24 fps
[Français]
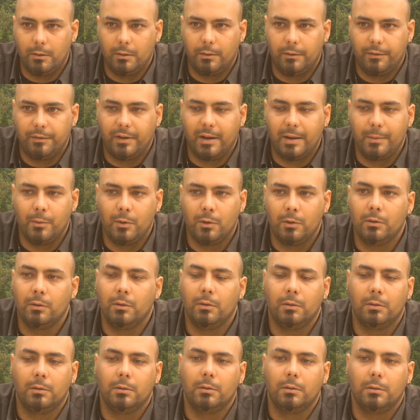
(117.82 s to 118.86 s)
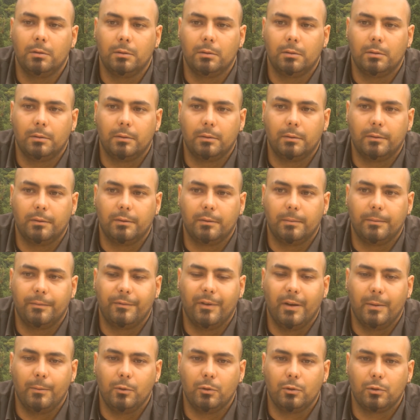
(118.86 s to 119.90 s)
vraiment,
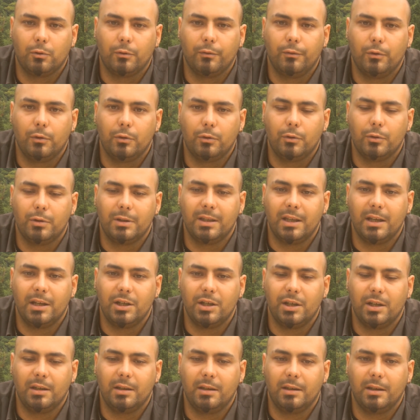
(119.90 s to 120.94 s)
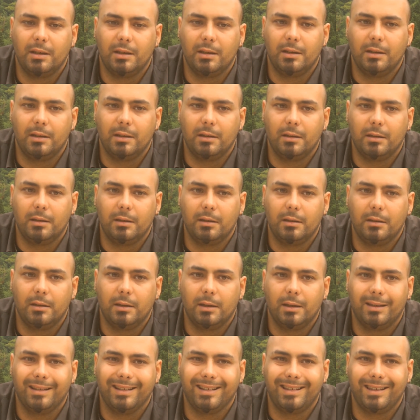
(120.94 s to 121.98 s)
vraiment, je trouve que ce stage est,
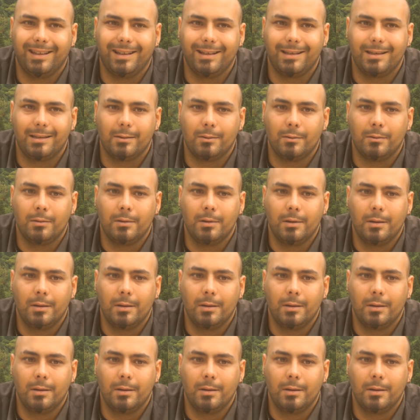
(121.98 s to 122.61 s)
intéressant.